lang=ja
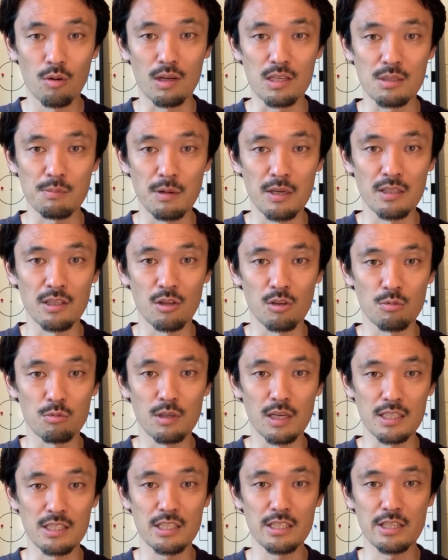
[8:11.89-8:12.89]
スペインでの
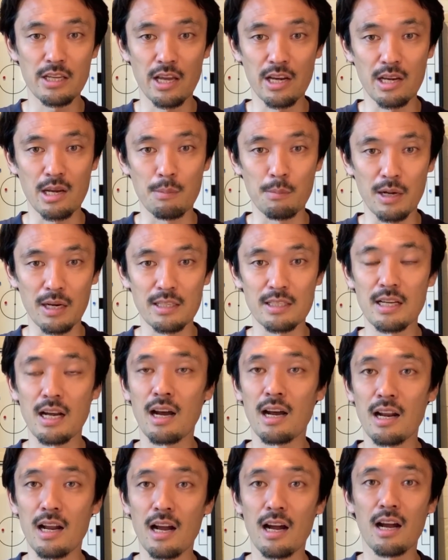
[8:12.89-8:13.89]
分厚いキャリアもありながら、